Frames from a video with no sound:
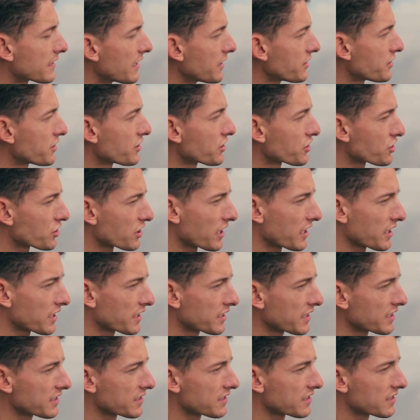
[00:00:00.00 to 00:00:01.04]
ten
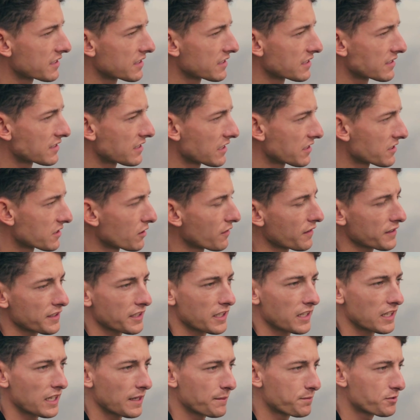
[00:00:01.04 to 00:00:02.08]
ciężarek jest
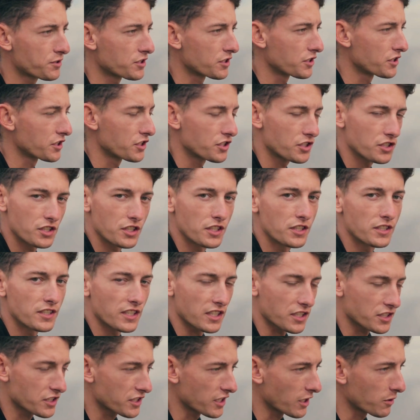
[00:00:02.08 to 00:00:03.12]
zdecydowanie lepszy niż
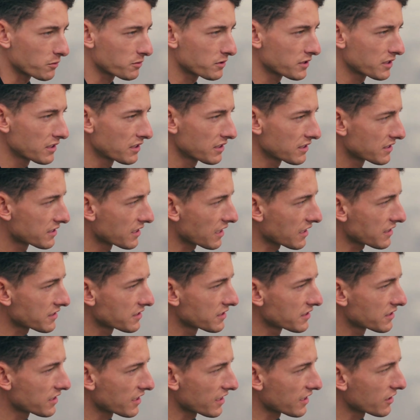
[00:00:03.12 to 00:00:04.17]
inne kształty z
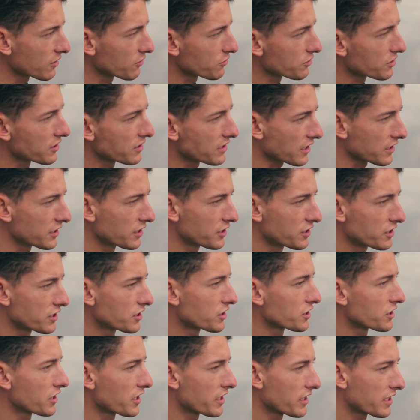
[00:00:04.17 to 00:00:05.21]
racji tego, że taki
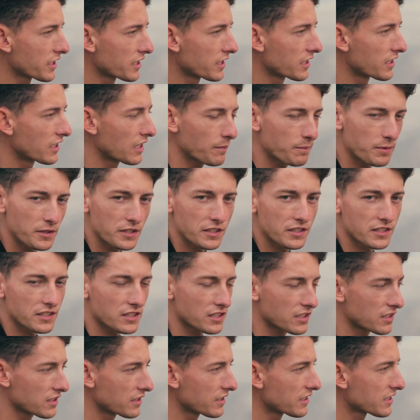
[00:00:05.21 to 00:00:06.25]
ciężarek lepiej
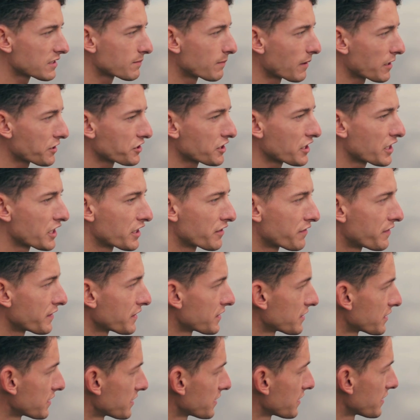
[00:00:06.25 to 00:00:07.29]
jest, jest bardziej
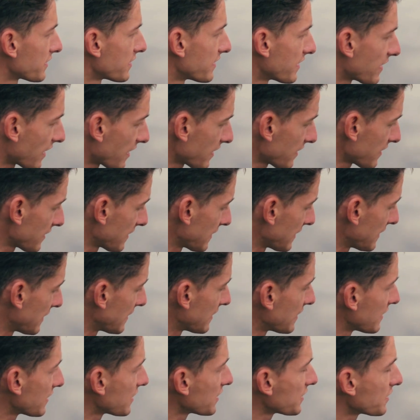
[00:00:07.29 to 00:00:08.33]
chwytny dna
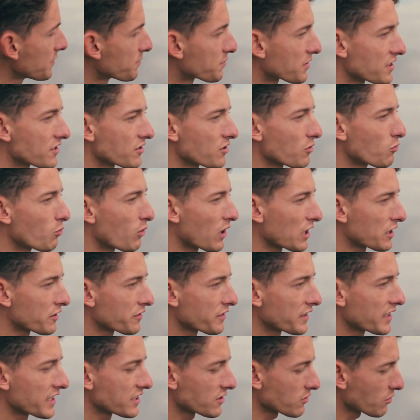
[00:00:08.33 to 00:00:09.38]
i przez to
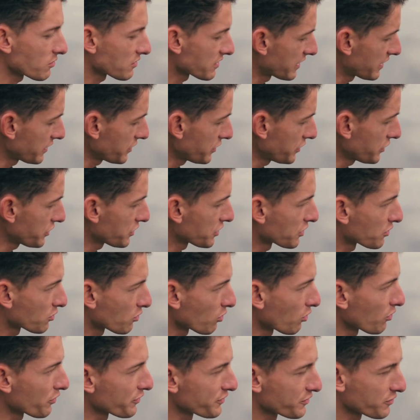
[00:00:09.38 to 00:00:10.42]
łatwiej jest ocenić
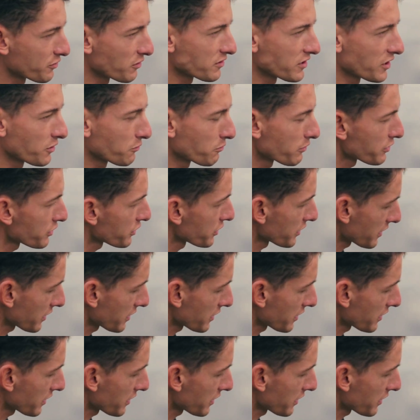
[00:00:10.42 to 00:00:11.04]
to, co znajduje